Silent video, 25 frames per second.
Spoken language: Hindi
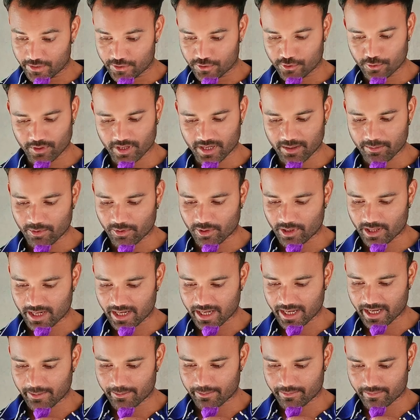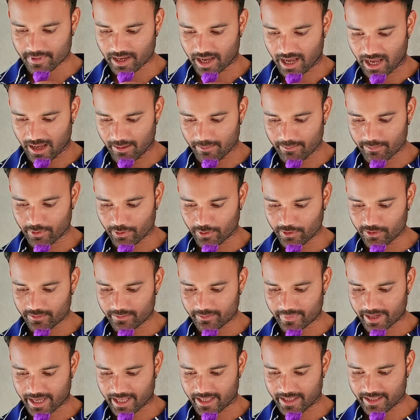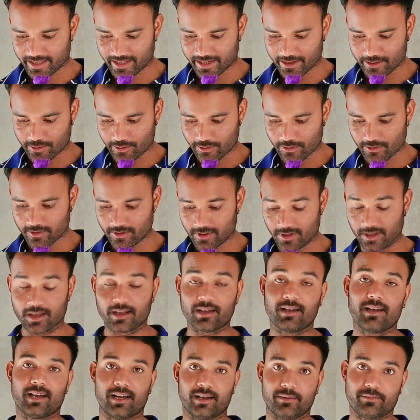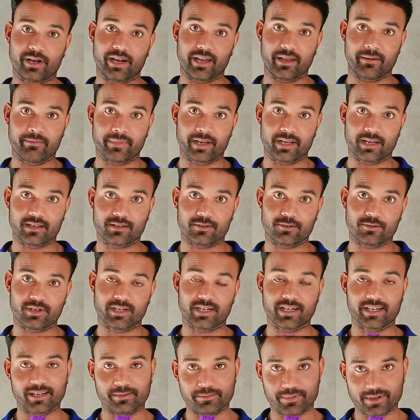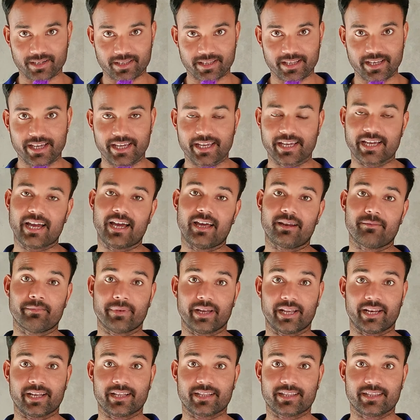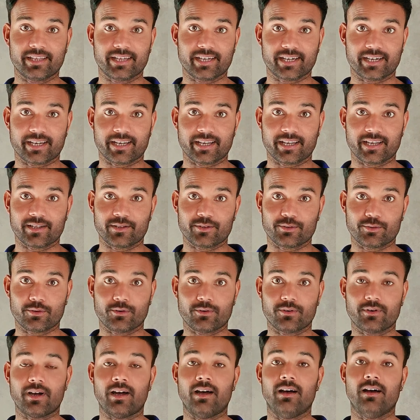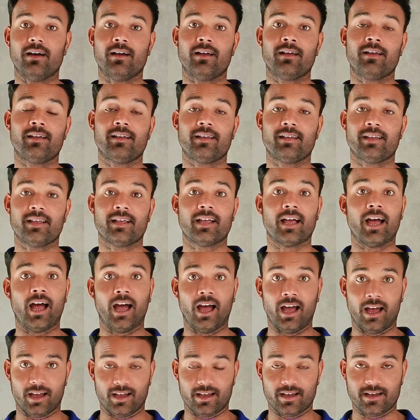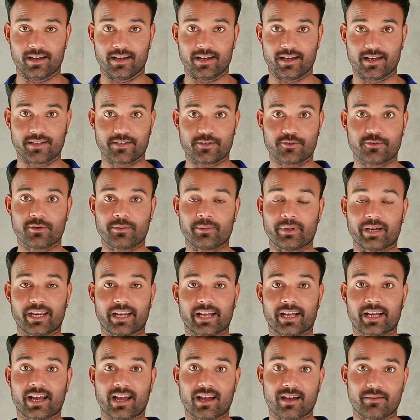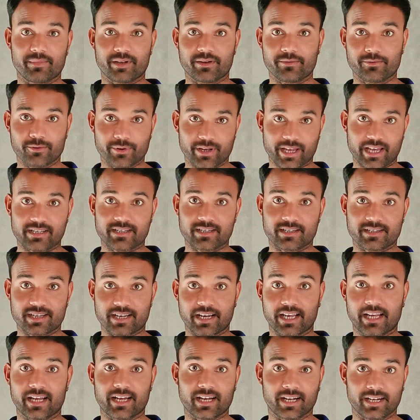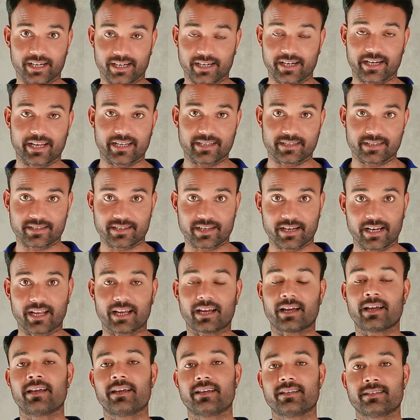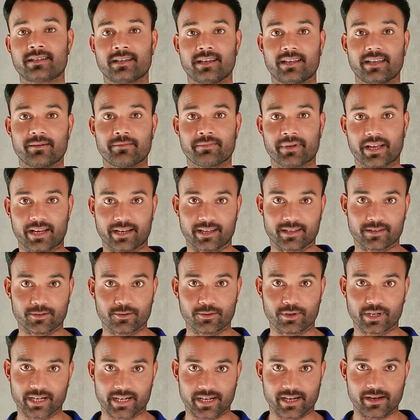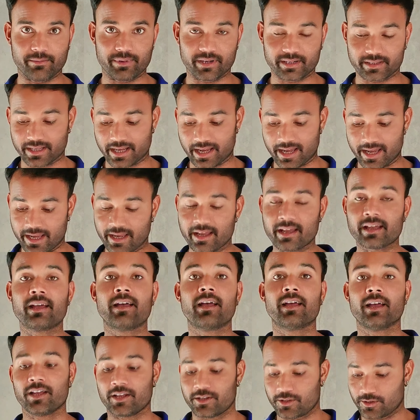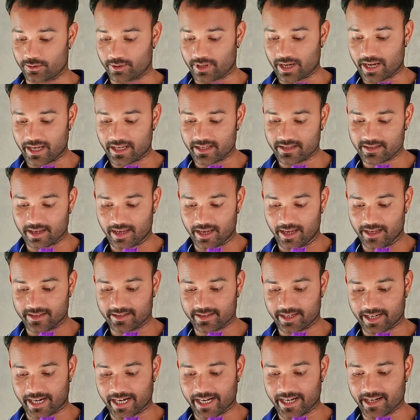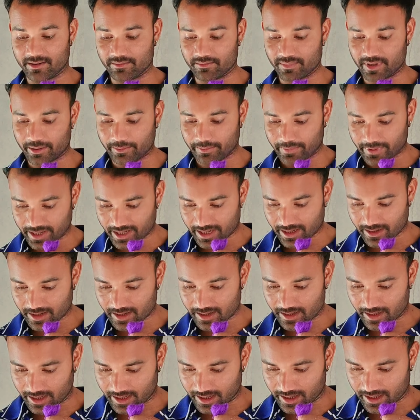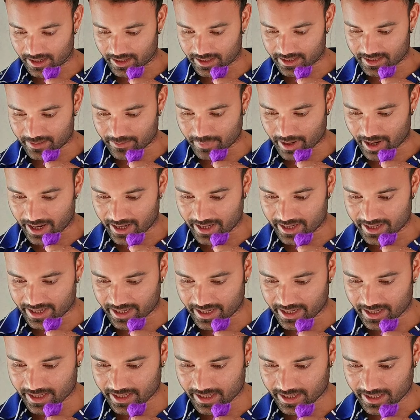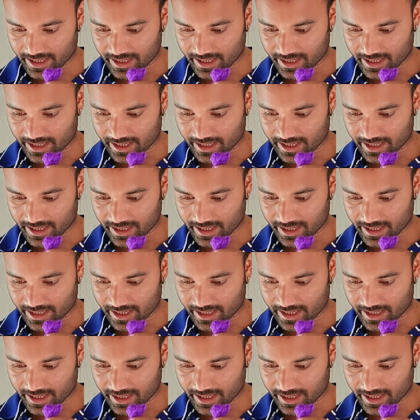जो कि बोल रहे हैं आप बहुत मेहनती हो हाँ भाई मेहनत तो करनी पड़ती है यार मेहनत नहीं करेंगे तो आ, जो हमारा काम है वो कैसा चलेगा घर कैसा चलेगा इसलिए मेहनत तो करना पड़ता है तो गाइज़ सेकेंड नंबर पे ये भाई हैं